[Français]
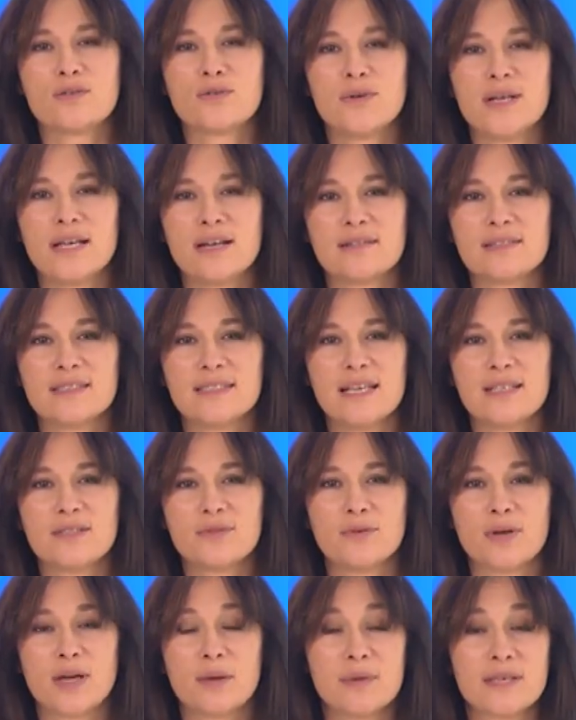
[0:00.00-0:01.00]
sous les
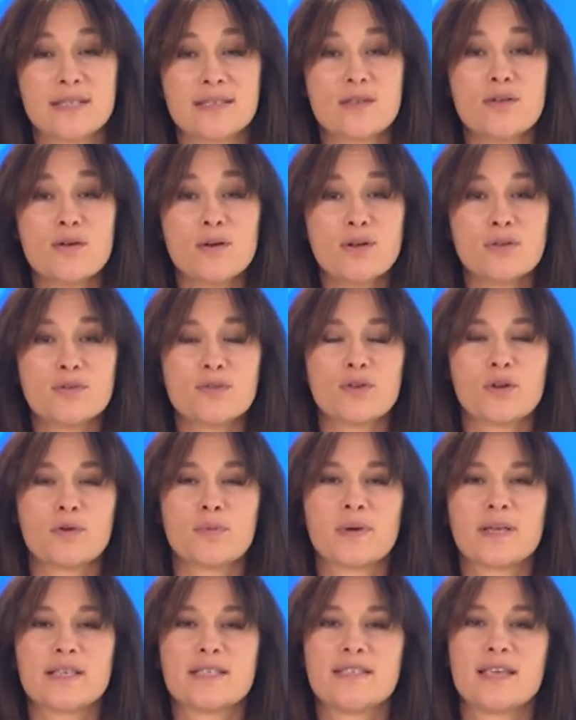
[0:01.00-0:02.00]
candidatures. Eh bien, sans grande
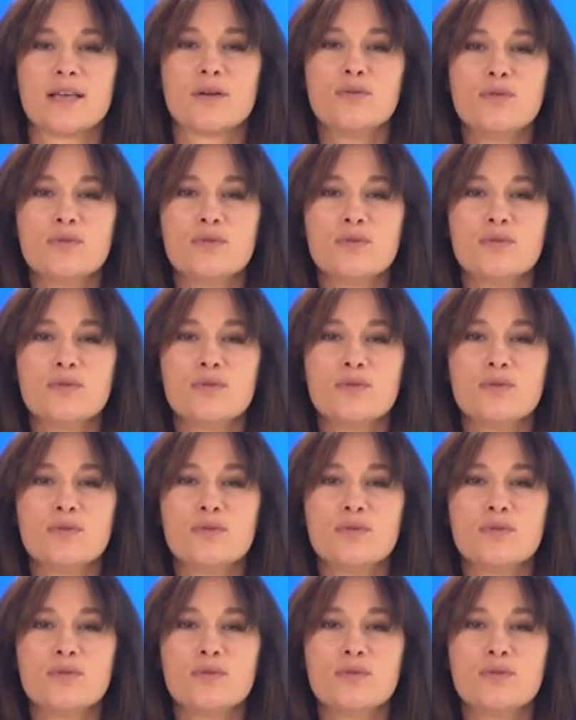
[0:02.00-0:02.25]
surprise, c'est